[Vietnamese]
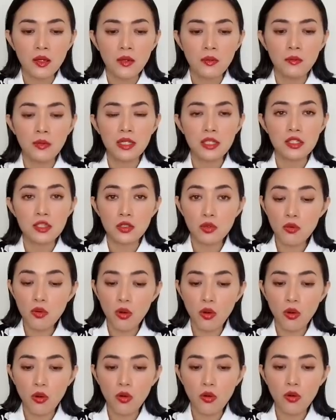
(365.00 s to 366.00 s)
Mình xấu
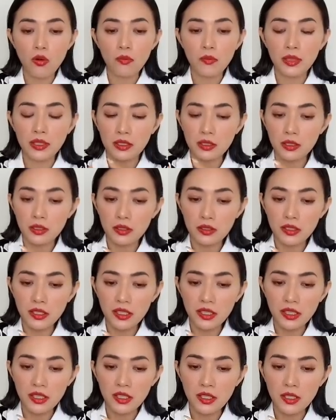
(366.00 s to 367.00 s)
hổ, mình tự
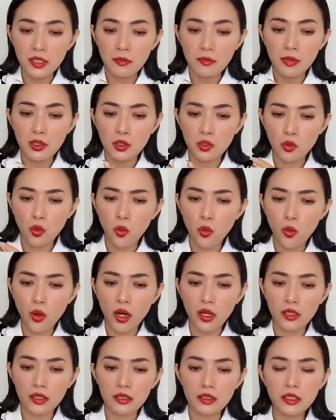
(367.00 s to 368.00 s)
ti, mình thù
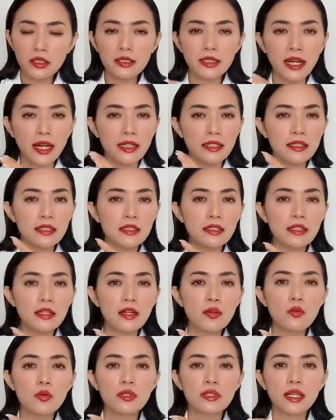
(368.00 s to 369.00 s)
hận, tất cả những cái
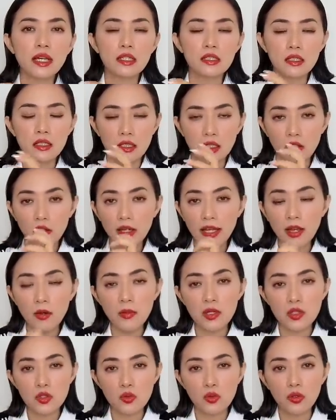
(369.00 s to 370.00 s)
nguồn năng lượng này nó kéo
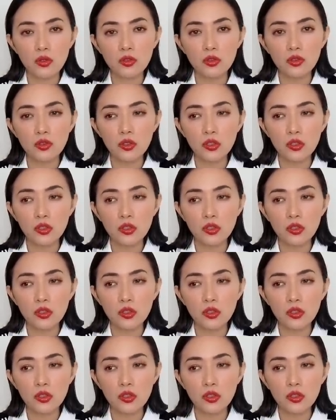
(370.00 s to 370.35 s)
mình xuống.